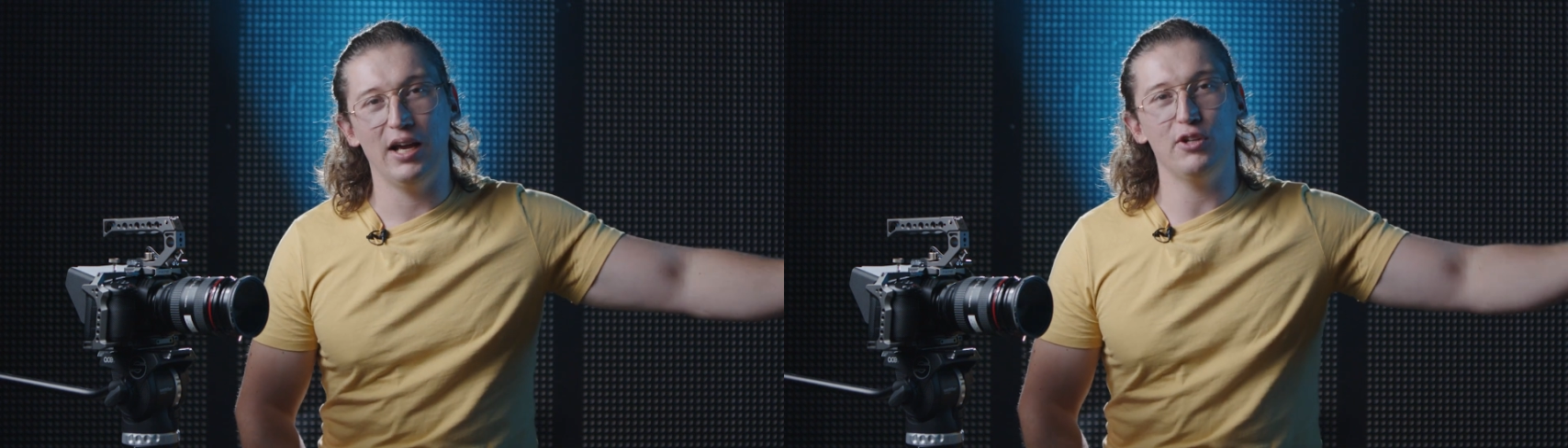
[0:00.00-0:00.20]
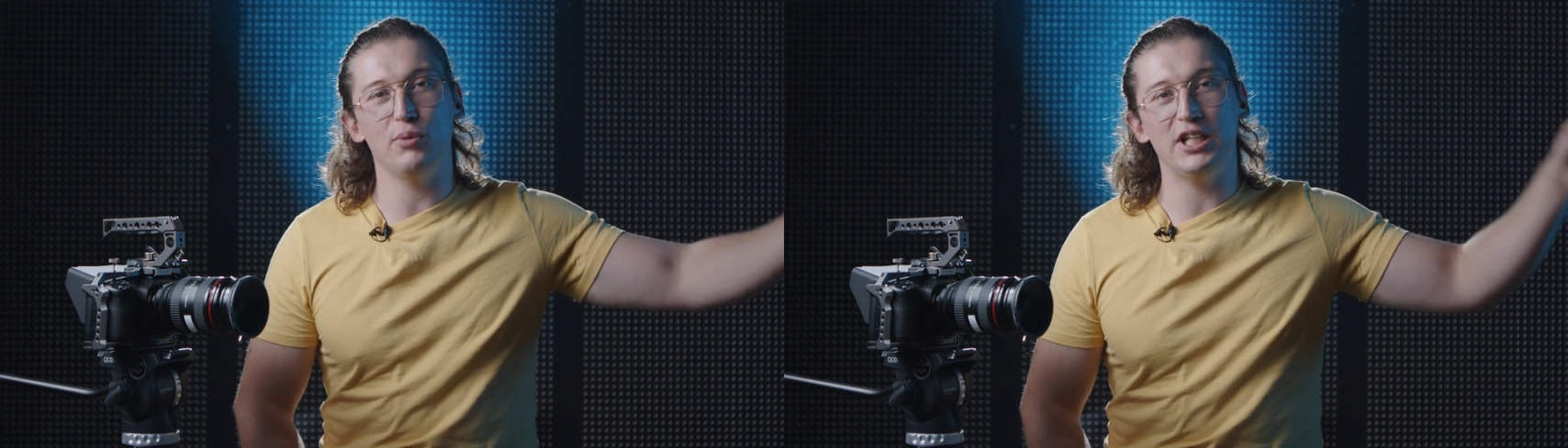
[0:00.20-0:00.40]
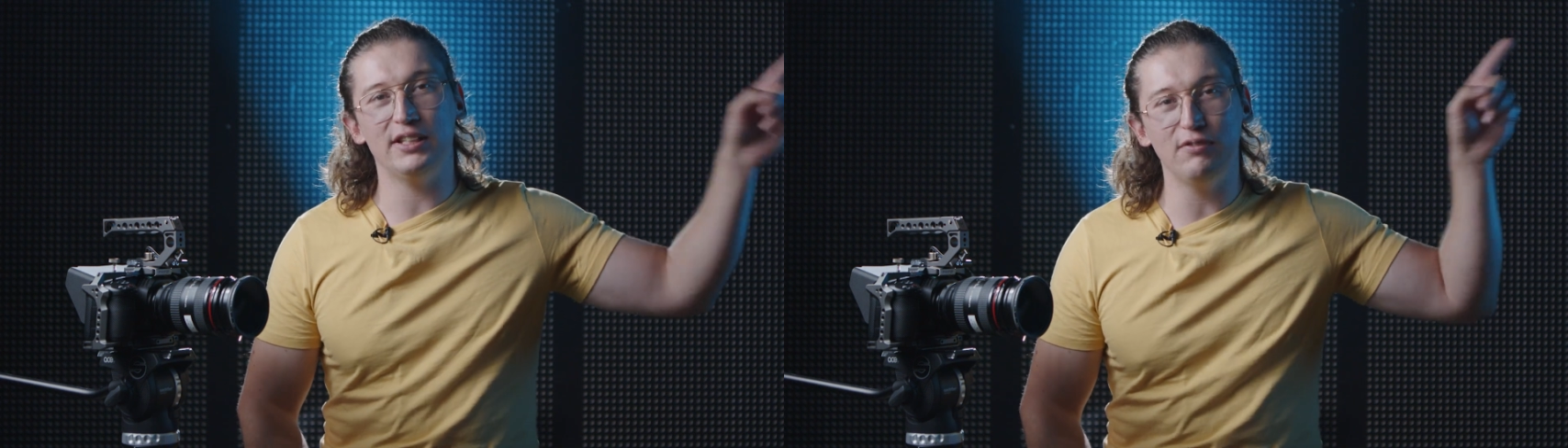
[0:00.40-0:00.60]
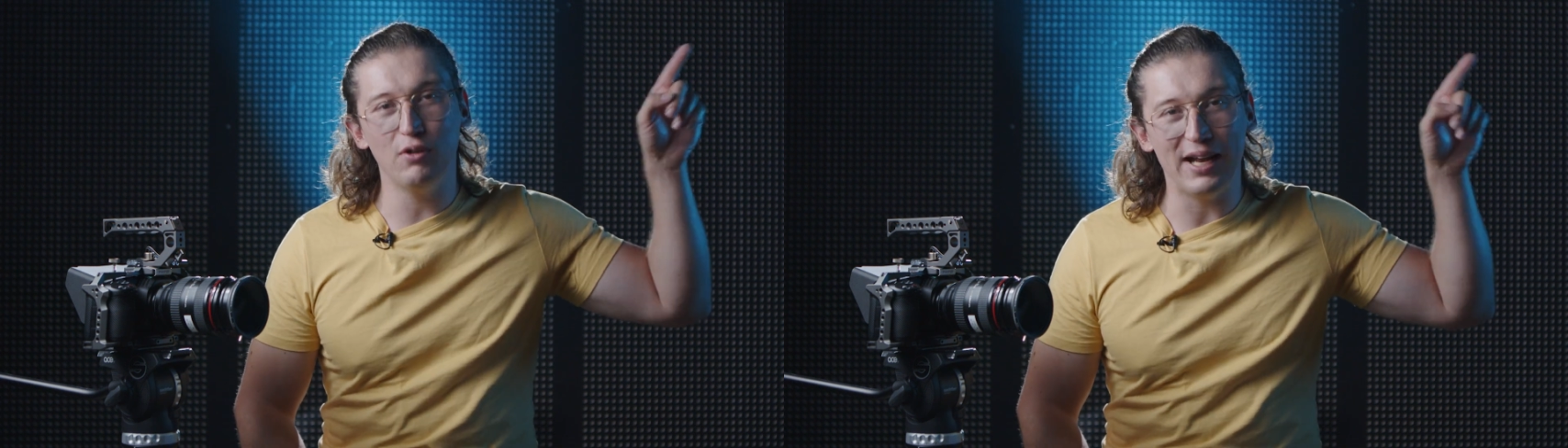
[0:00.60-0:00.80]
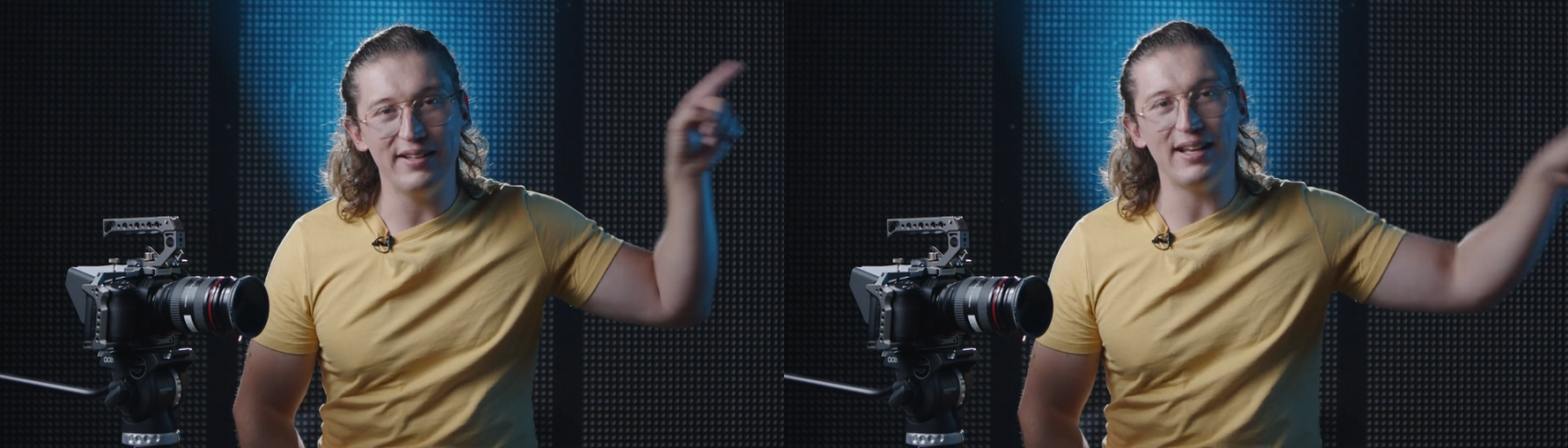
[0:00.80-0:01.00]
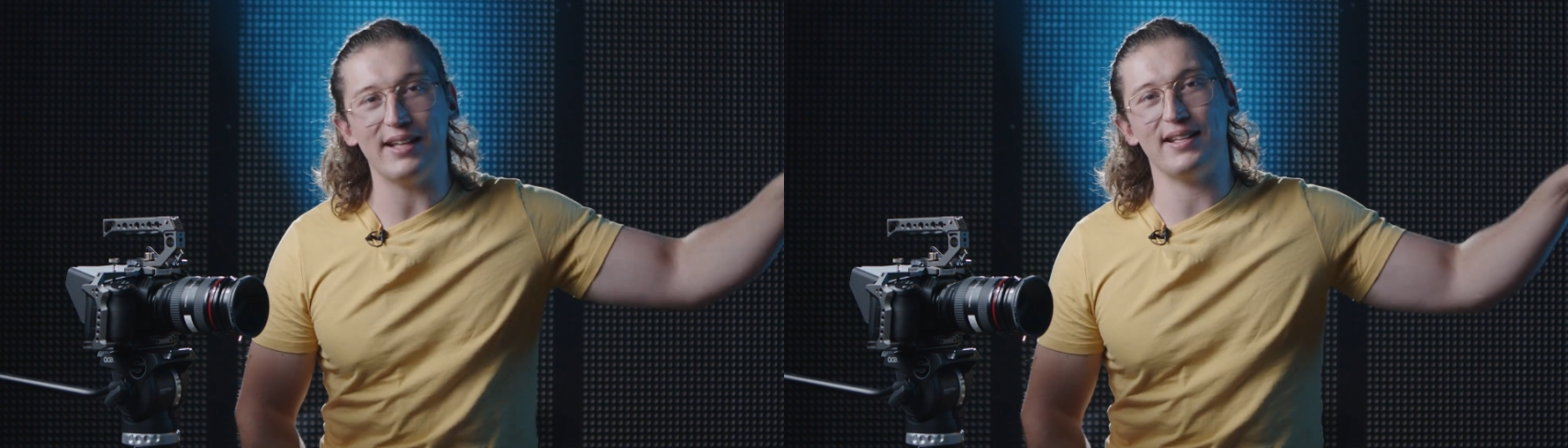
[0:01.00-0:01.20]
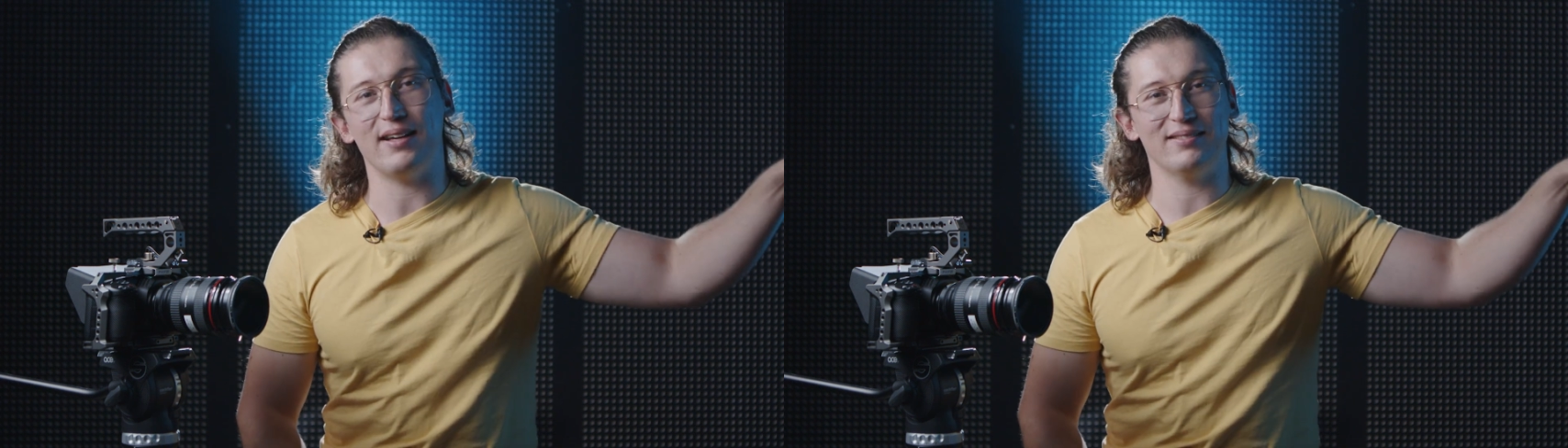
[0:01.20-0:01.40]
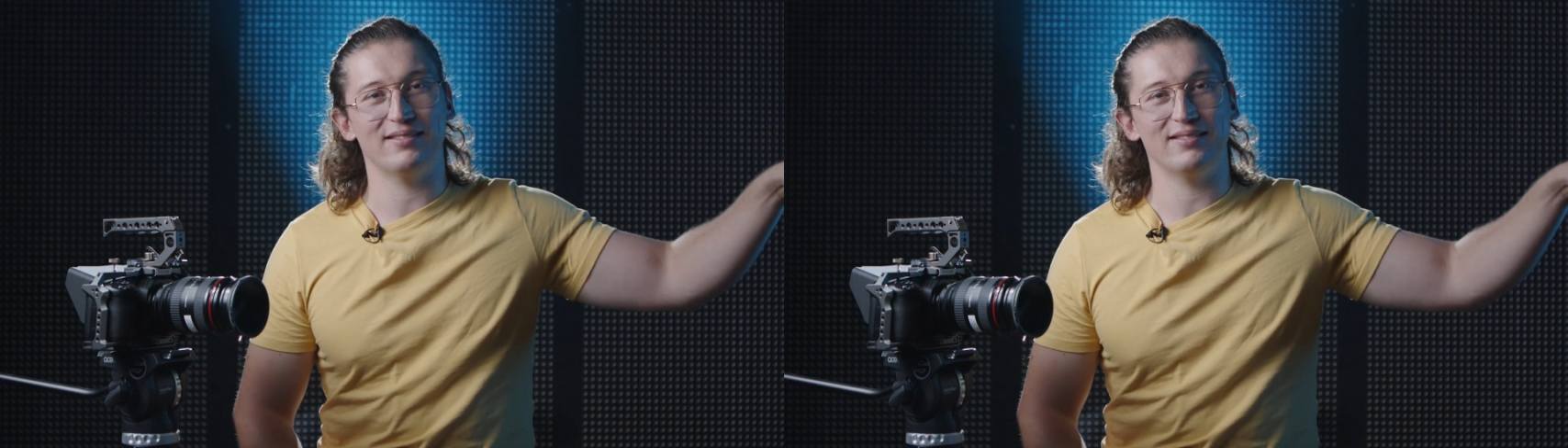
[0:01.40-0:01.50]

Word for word: un objectif de la NASA